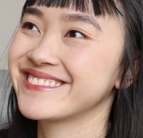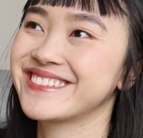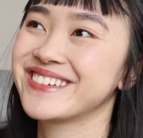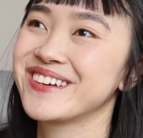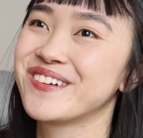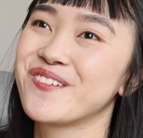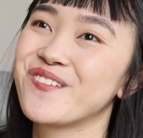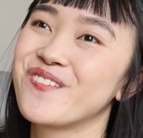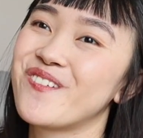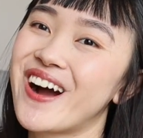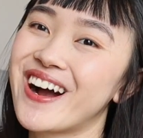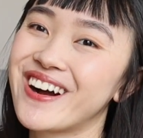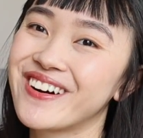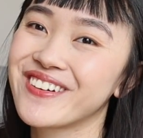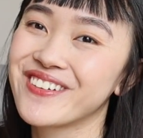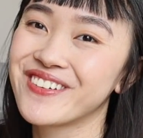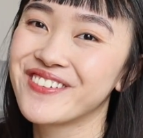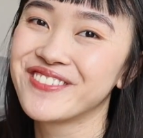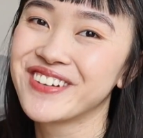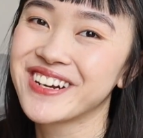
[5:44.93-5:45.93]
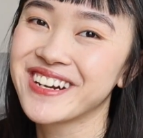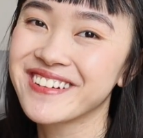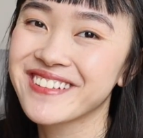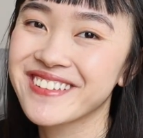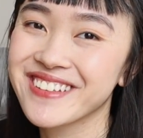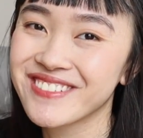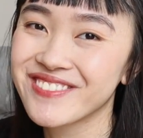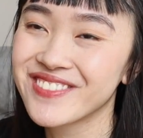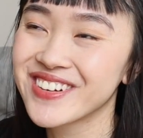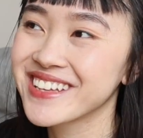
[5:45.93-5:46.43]
kiểu wow của mình thực
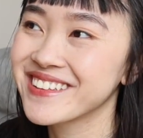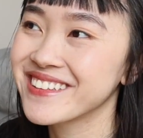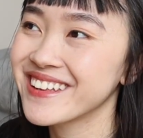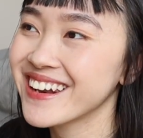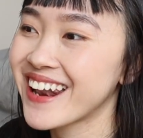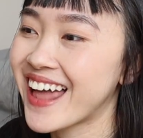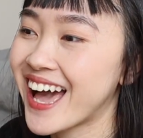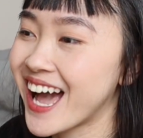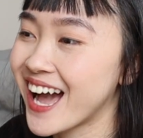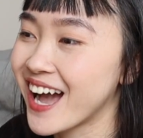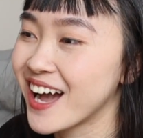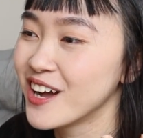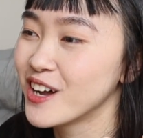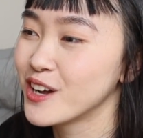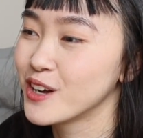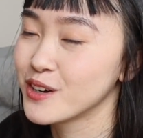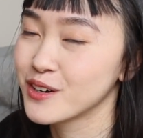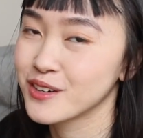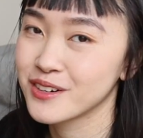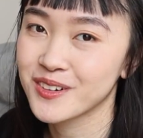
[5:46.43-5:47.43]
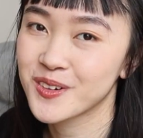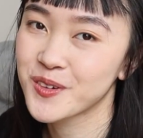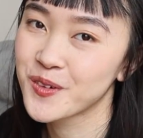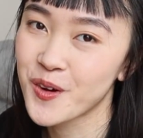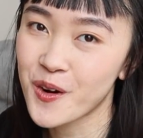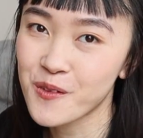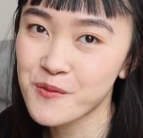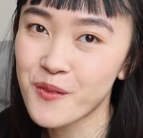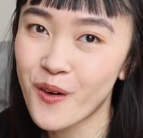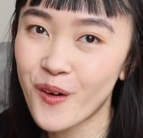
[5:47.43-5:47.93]
sự mình rất là
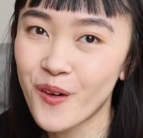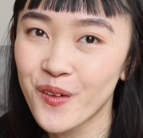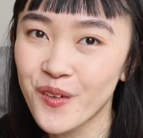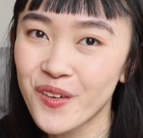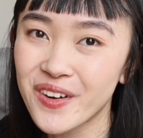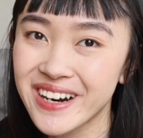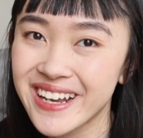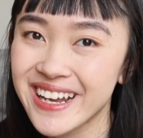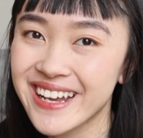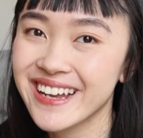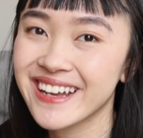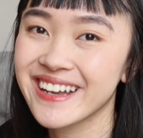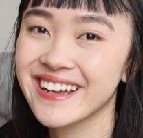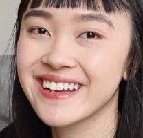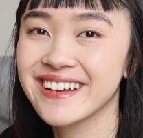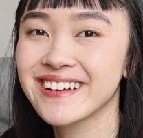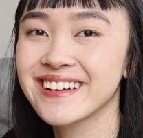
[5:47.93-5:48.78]
ngưỡng mộ luôn ấy